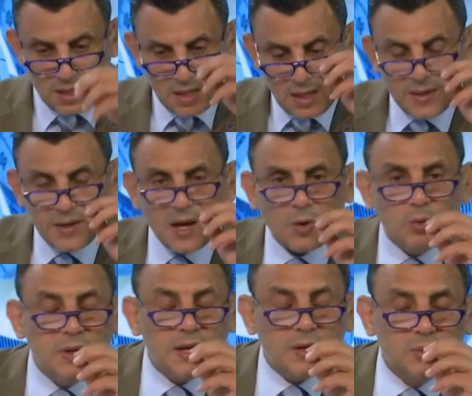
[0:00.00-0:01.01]
أنا
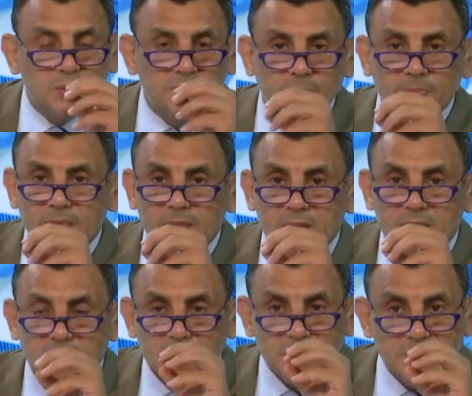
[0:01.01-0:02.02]
أقول لكم
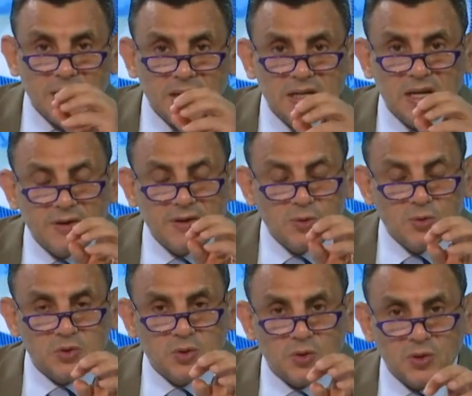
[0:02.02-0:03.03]
بأن فيروس
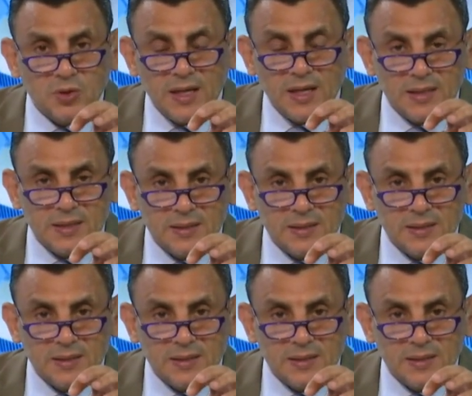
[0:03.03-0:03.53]
كورونا